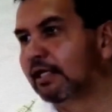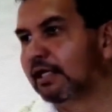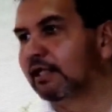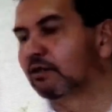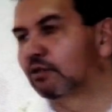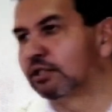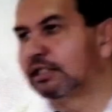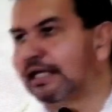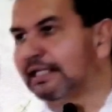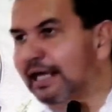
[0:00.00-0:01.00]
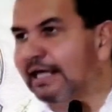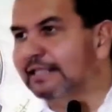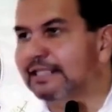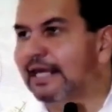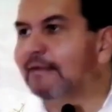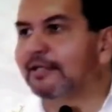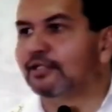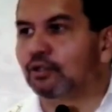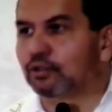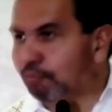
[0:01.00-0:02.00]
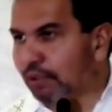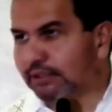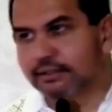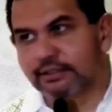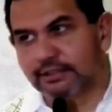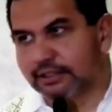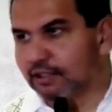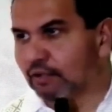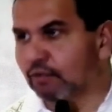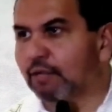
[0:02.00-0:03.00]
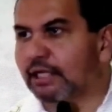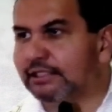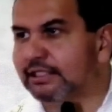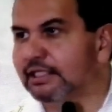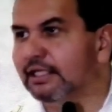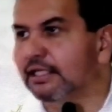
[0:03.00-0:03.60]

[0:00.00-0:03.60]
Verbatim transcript: Entonces la idea es que ya el 28 pues se normalice